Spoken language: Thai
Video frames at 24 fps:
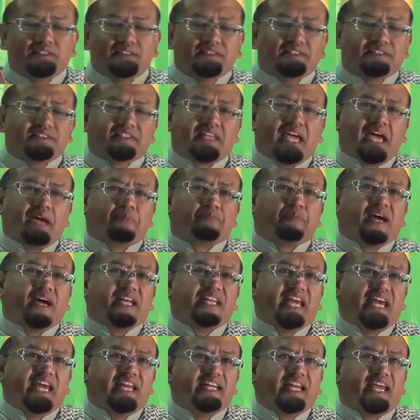แต่ประ
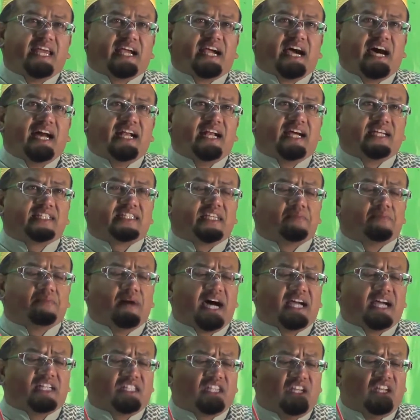เด็นในการอธิ
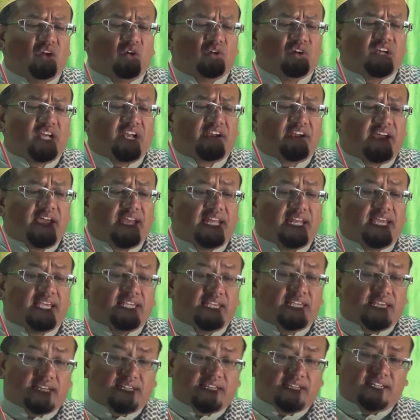บายที่ลงในรายละ
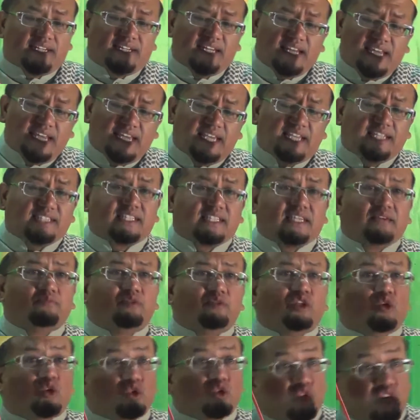เอียดนี่สิมัน
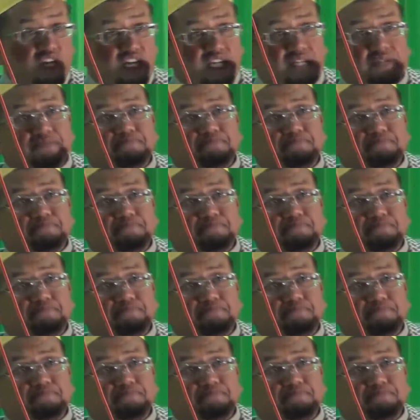อยู่ตรงนี้